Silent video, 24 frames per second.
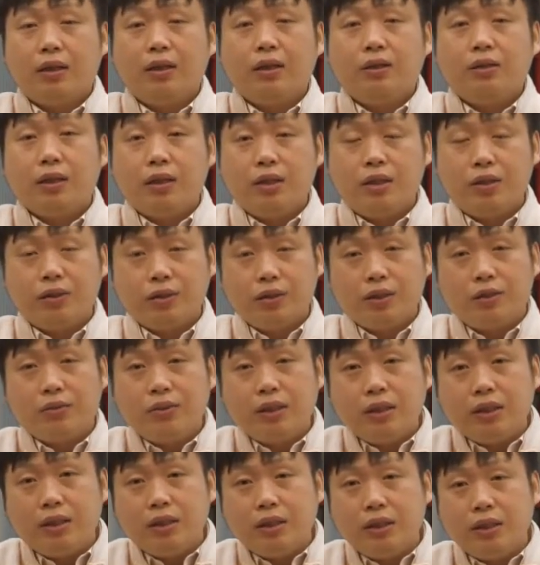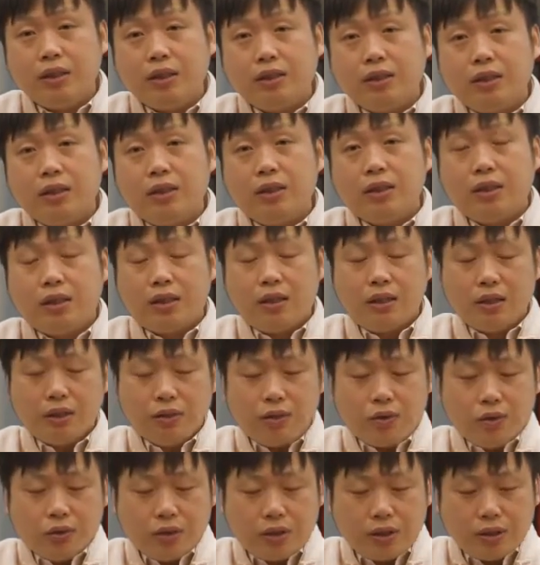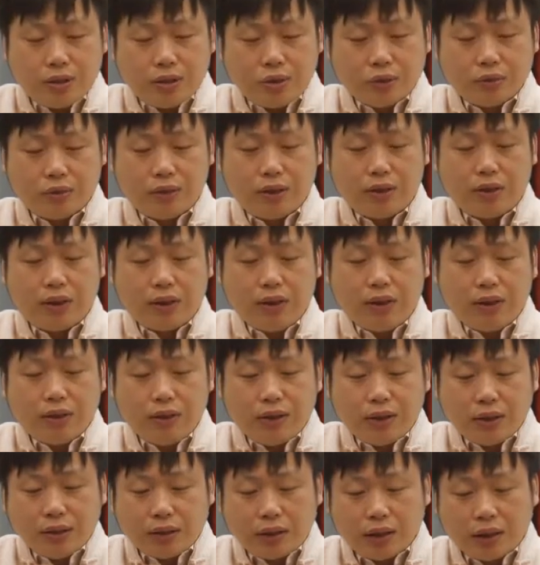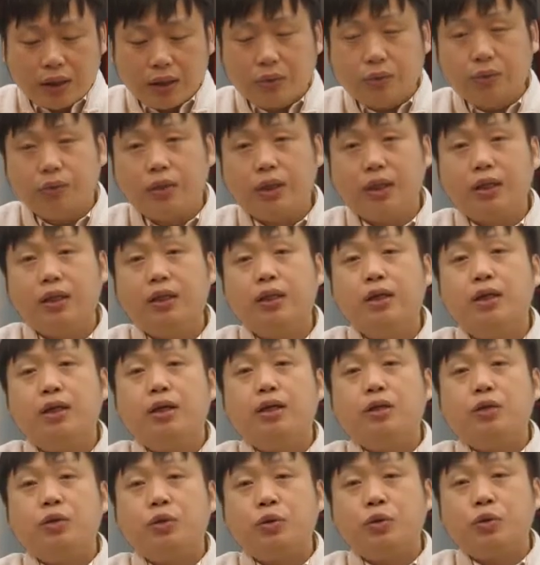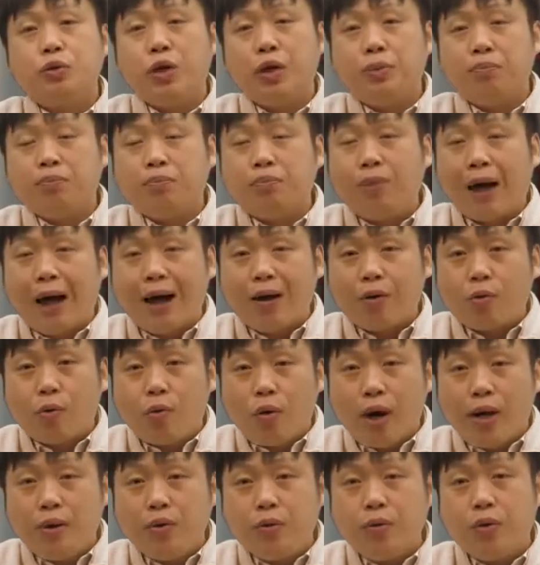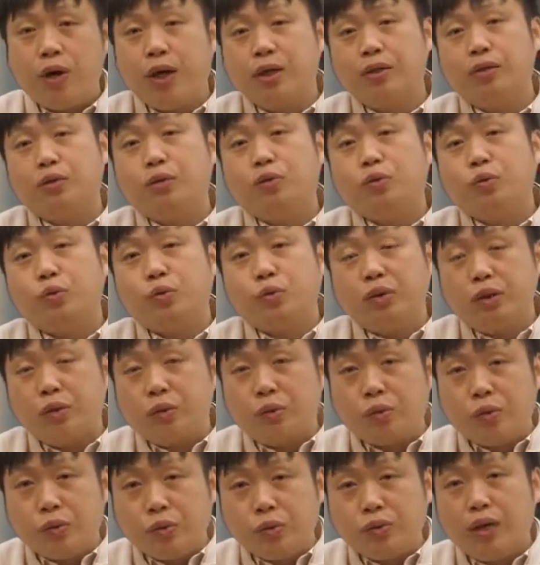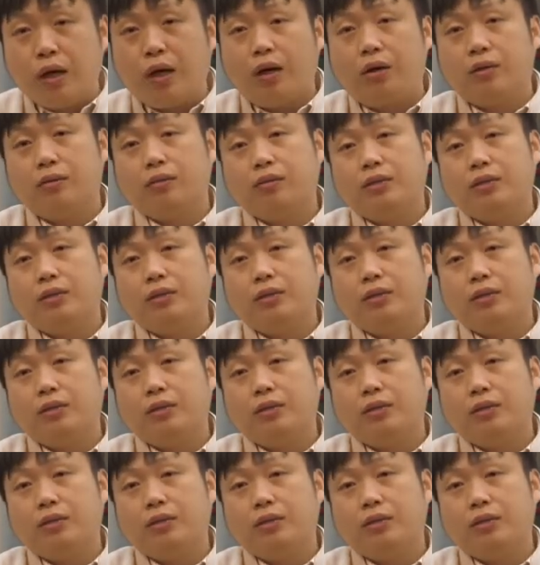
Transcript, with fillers: 这里有一个问题。”科举制度真正成为选拔官员最重要，